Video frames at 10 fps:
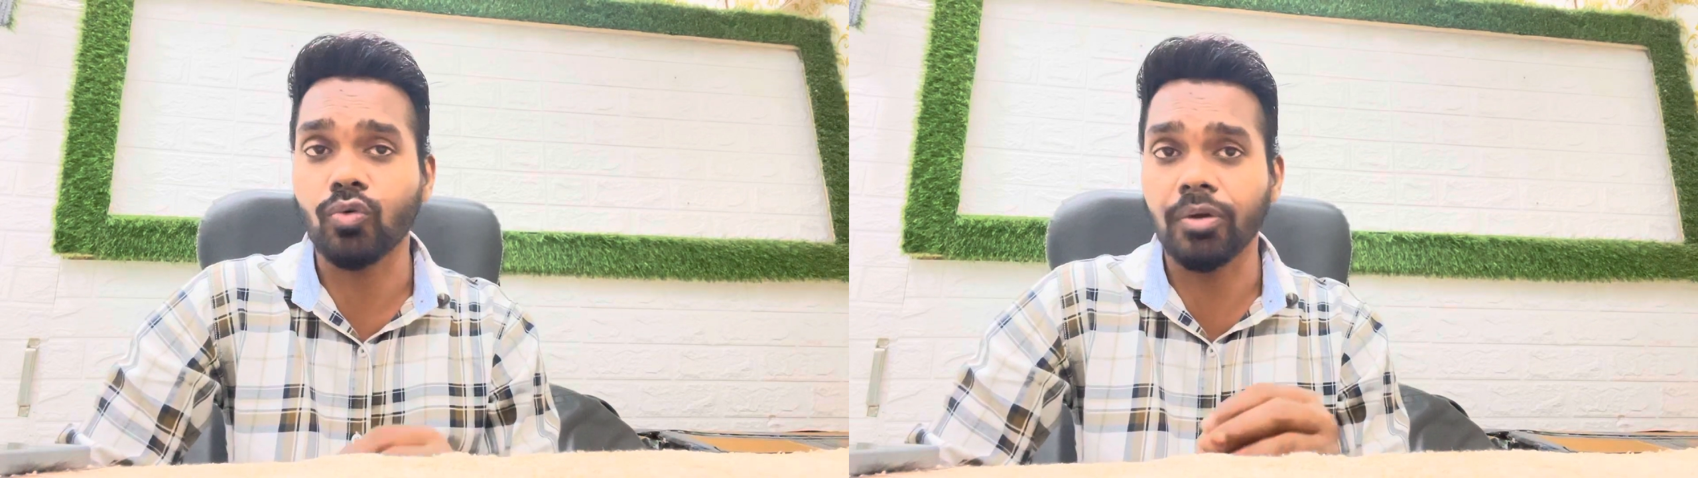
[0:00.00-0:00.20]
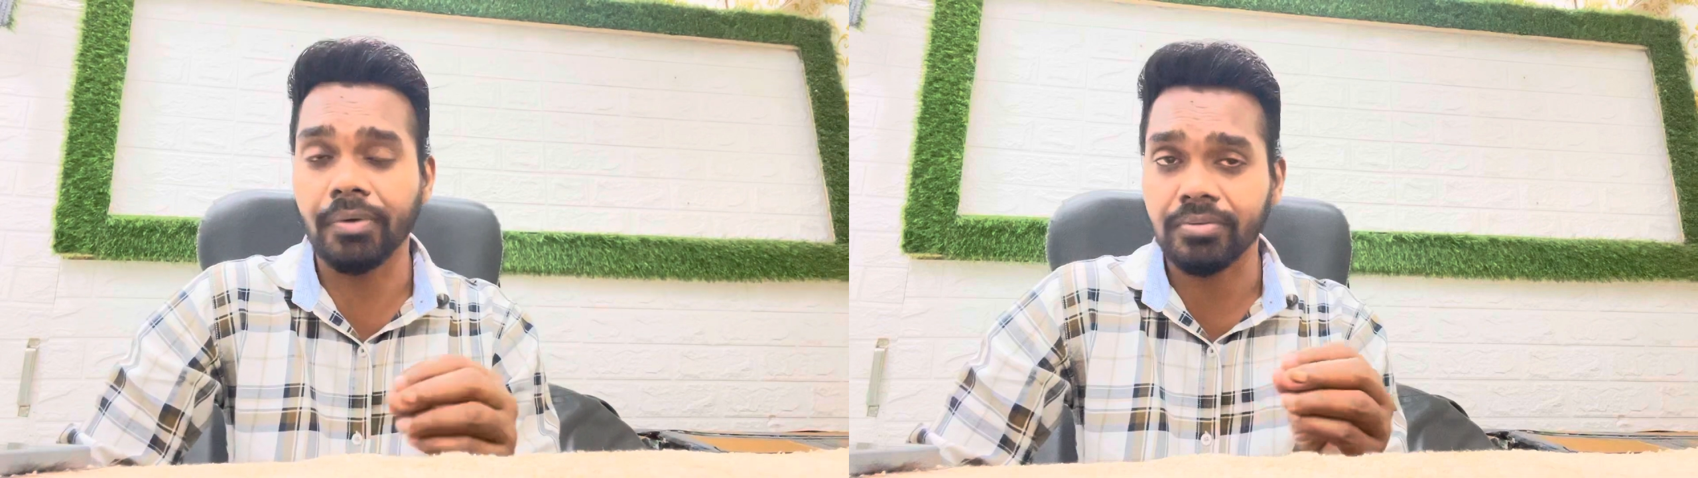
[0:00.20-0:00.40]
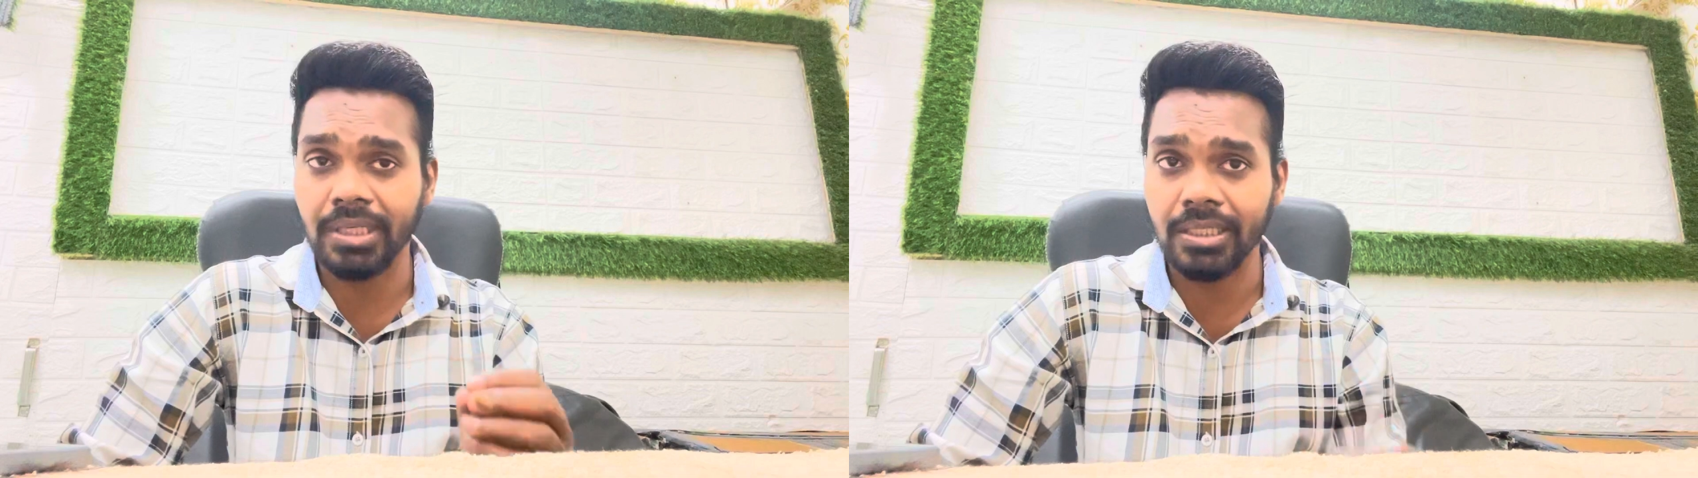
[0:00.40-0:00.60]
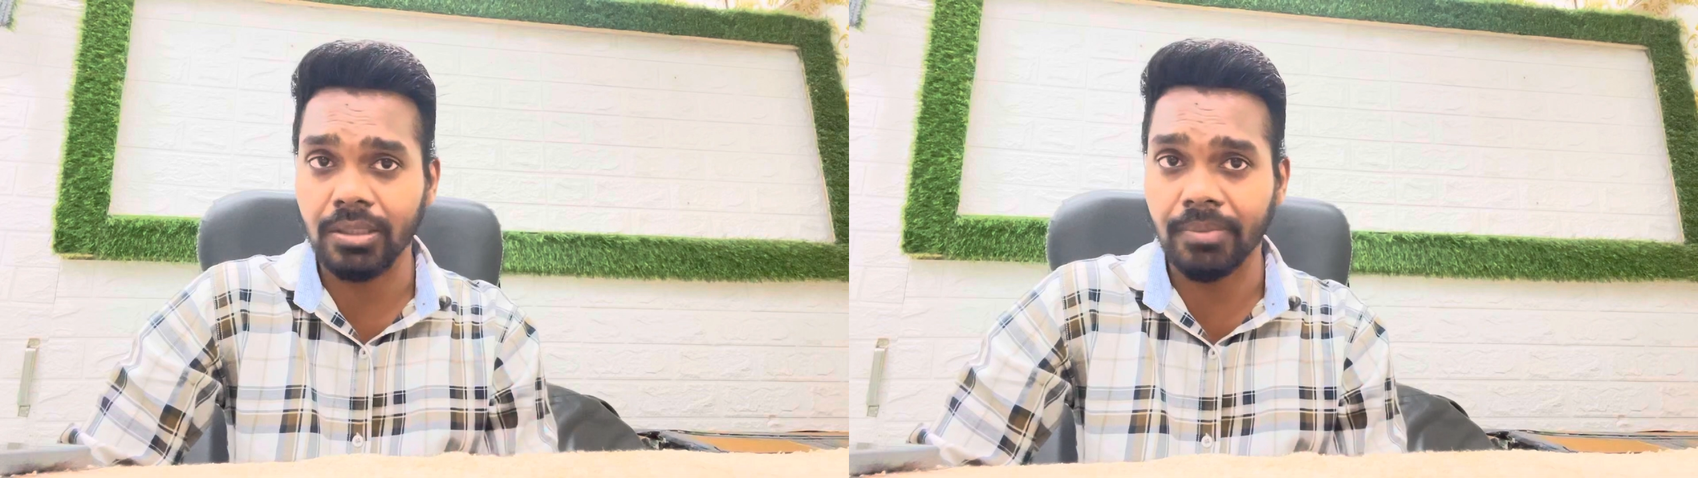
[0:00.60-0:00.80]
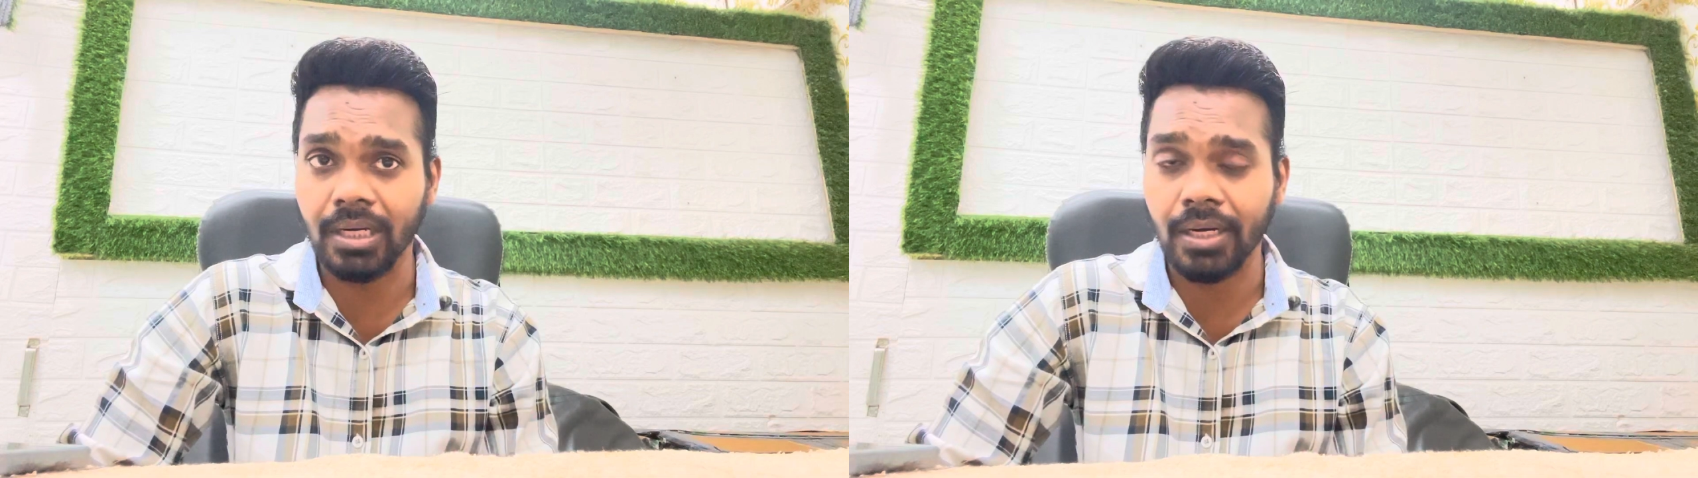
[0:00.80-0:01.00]
कोई वेबसाइट
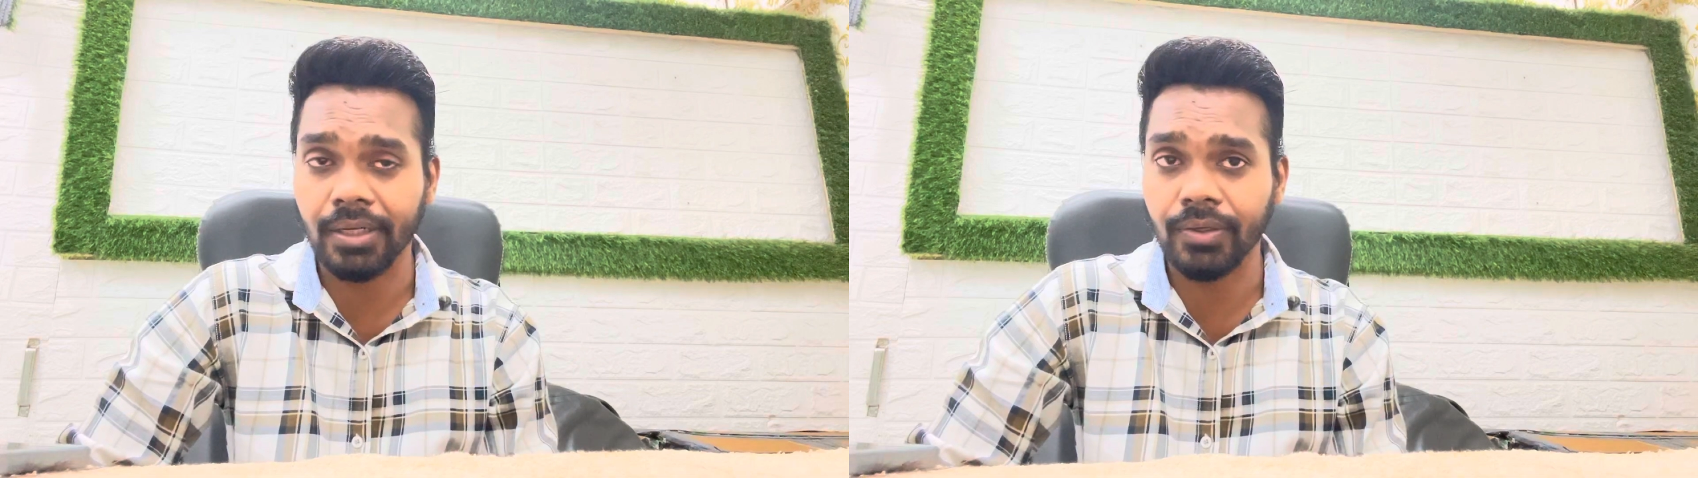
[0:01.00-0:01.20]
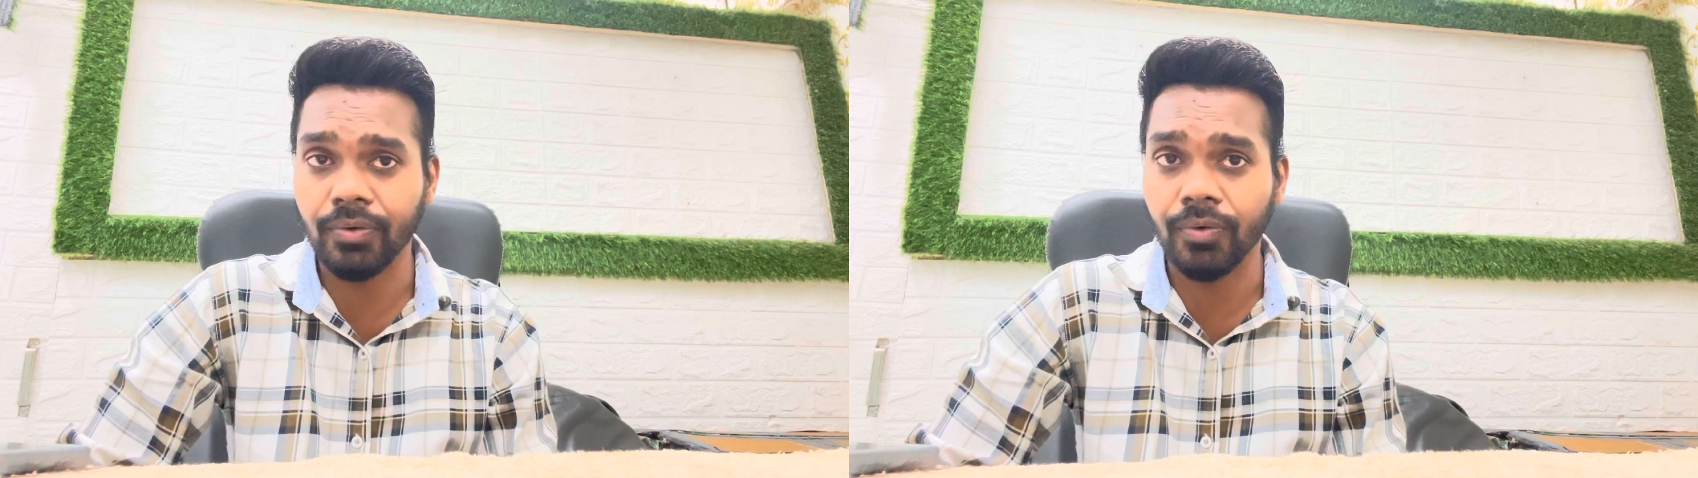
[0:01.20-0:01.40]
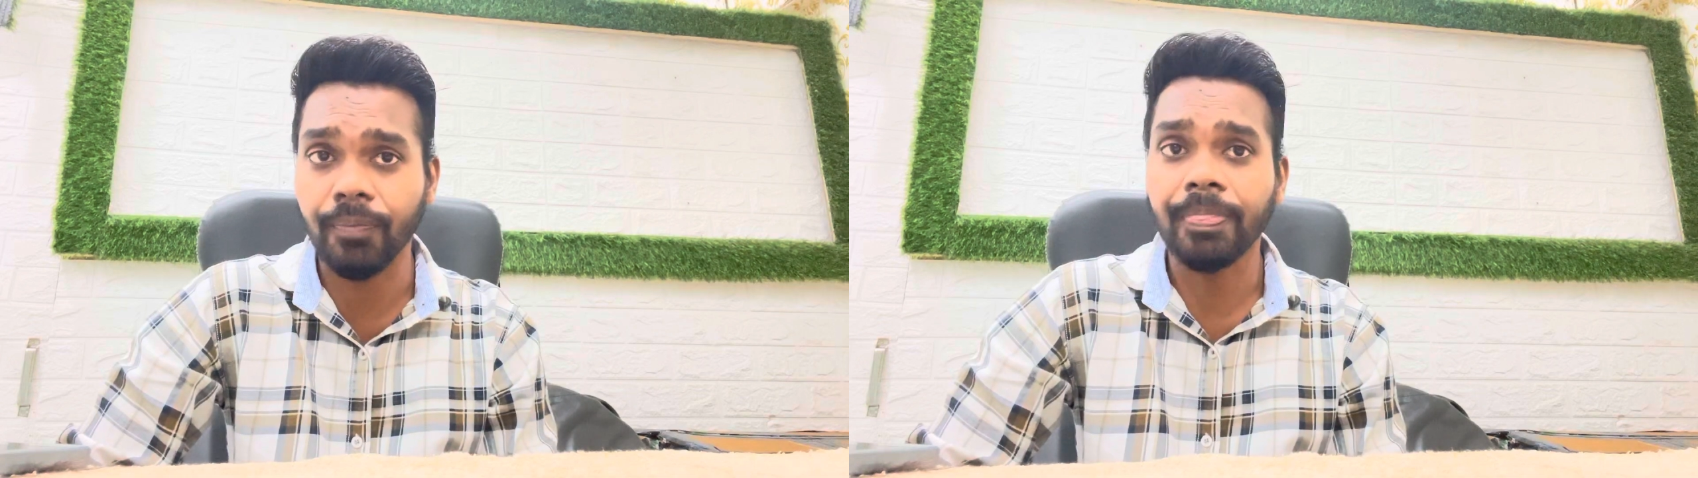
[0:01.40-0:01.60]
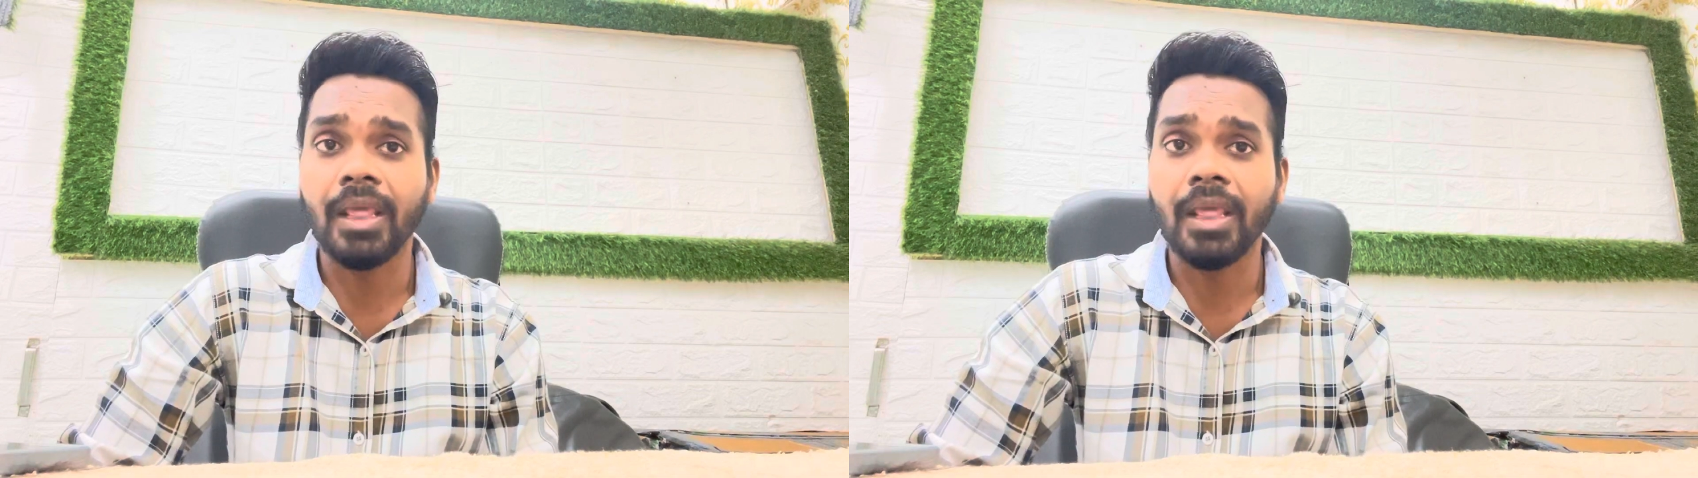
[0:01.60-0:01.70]
से मंगा रहे हो